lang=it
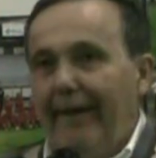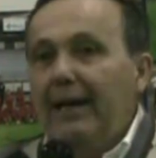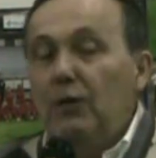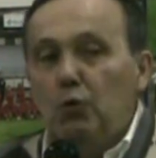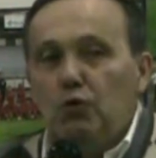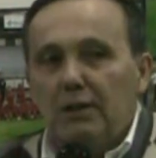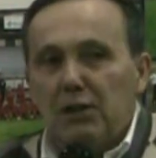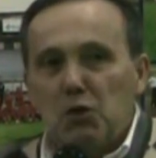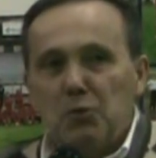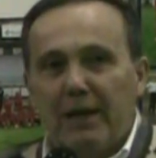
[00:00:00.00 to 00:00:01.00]
e tutto
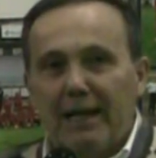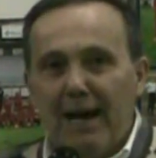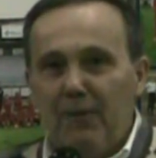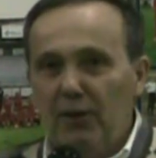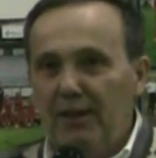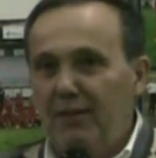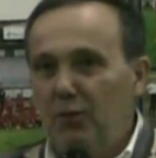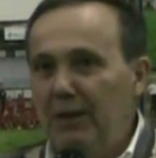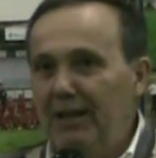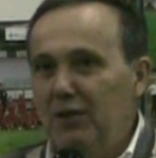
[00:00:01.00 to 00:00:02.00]
adesso speriamo che da
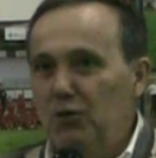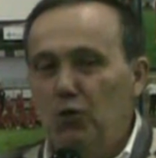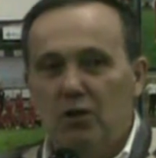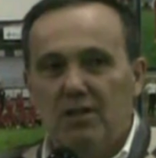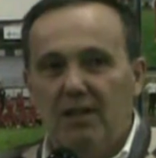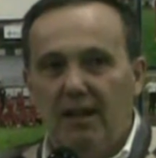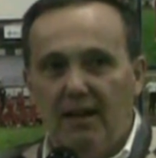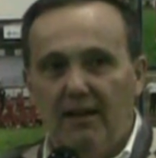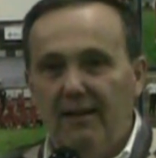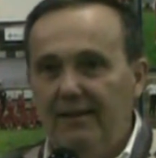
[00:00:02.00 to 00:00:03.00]
domenica
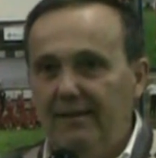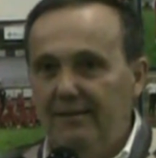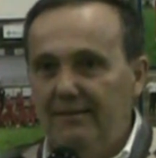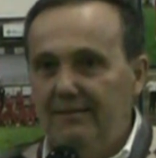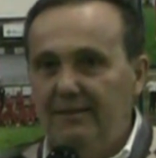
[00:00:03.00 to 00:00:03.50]
scorsa